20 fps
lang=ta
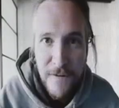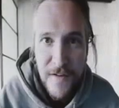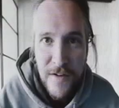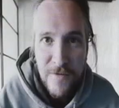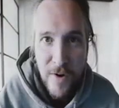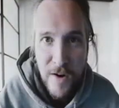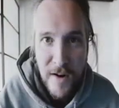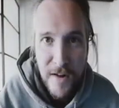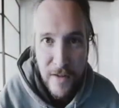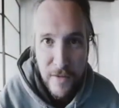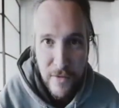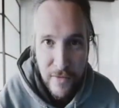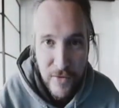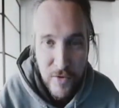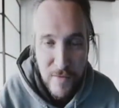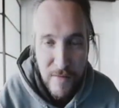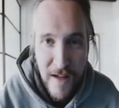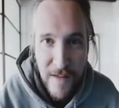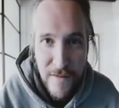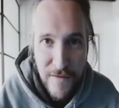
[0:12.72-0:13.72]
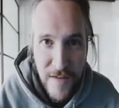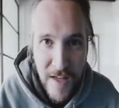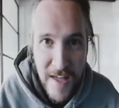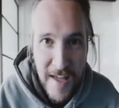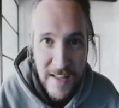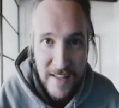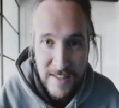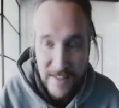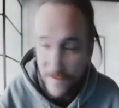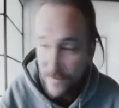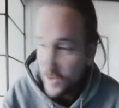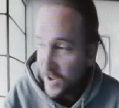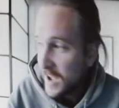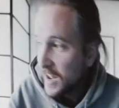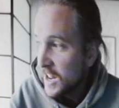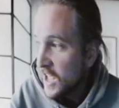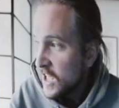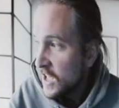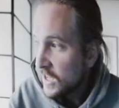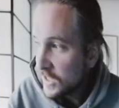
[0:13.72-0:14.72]
டூ வீக்ஸ்க்கு முன்னாடி பீட்டர்
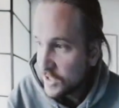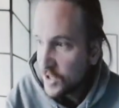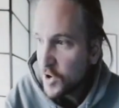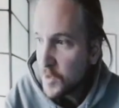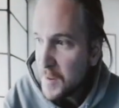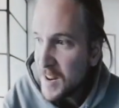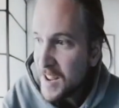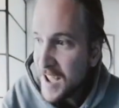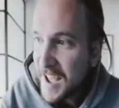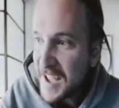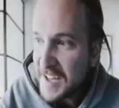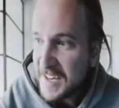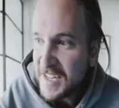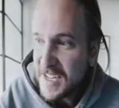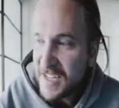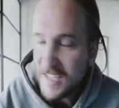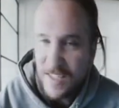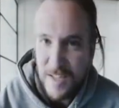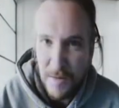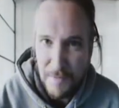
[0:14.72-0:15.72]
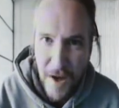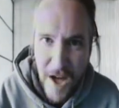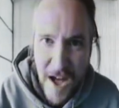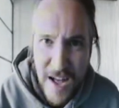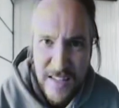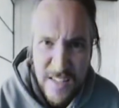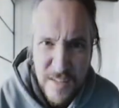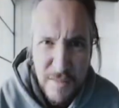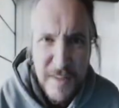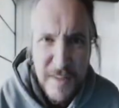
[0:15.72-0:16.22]
மெக்கினோனோட ஒரு வீடியோ ஒன்று பார்த்தேன்